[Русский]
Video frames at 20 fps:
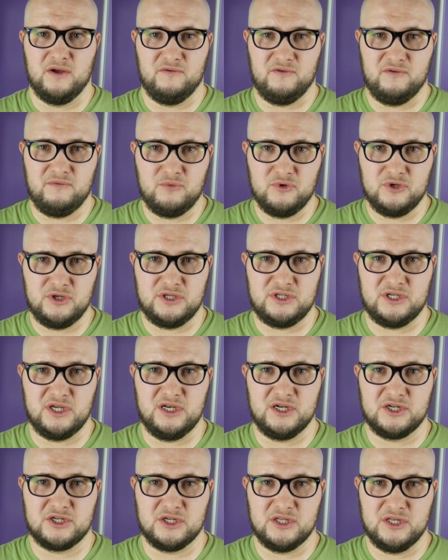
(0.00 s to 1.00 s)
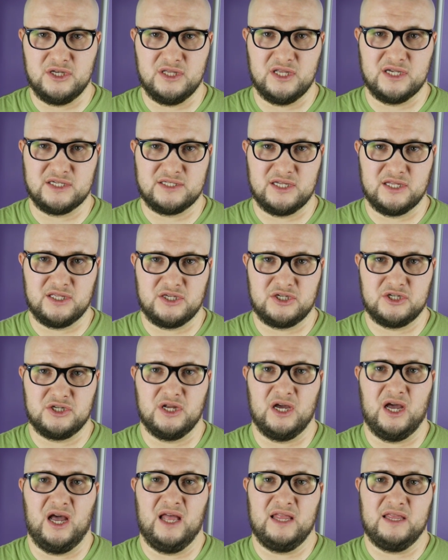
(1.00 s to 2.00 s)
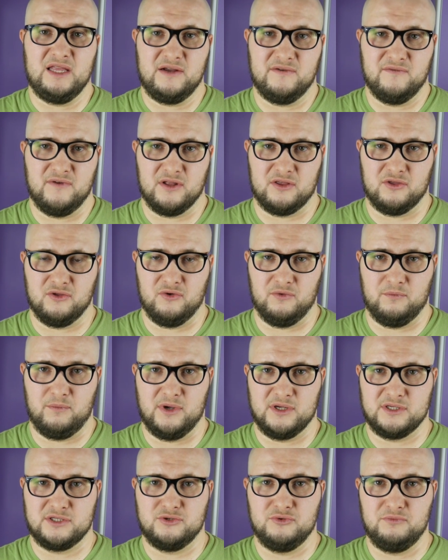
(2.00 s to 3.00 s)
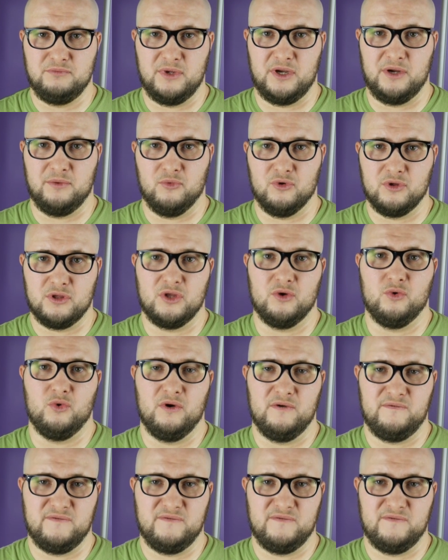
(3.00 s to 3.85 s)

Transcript: вы будете лишены достаточно адекватного по сумме ремонта у